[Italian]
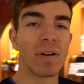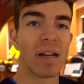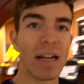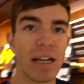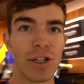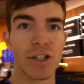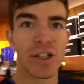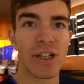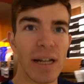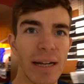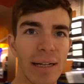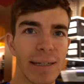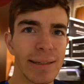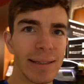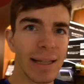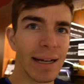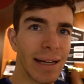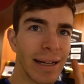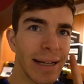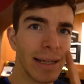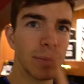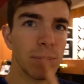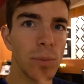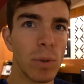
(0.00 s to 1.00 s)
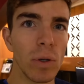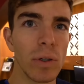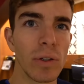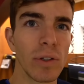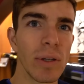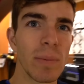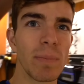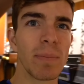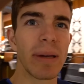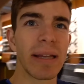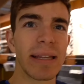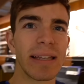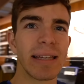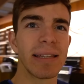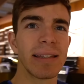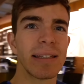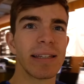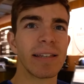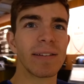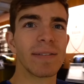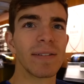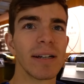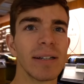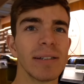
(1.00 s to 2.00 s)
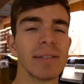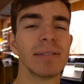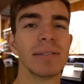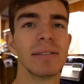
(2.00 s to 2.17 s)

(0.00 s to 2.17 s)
la scelta è molto impegnativa.